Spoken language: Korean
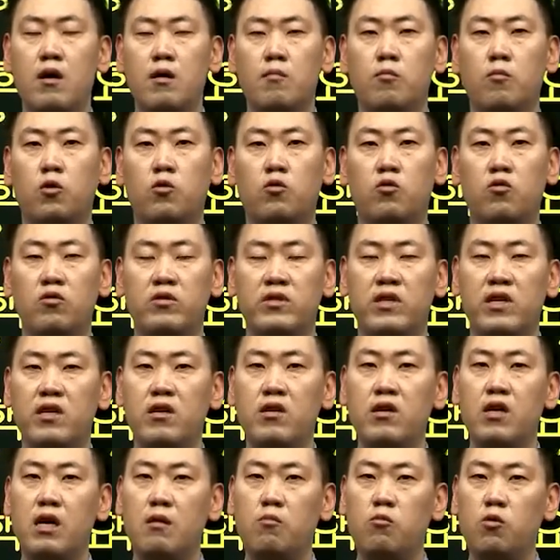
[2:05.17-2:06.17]
보통 이제
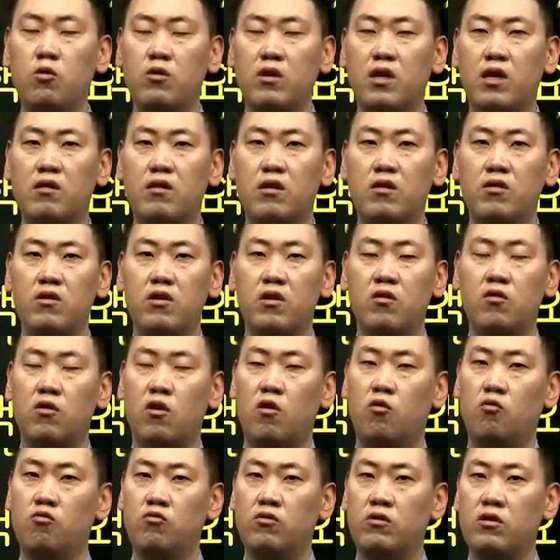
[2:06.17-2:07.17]
1과목 같은
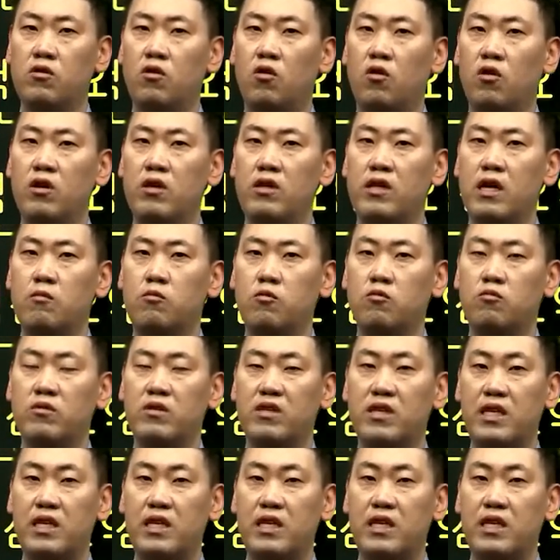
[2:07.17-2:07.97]
경우는 거의 대부분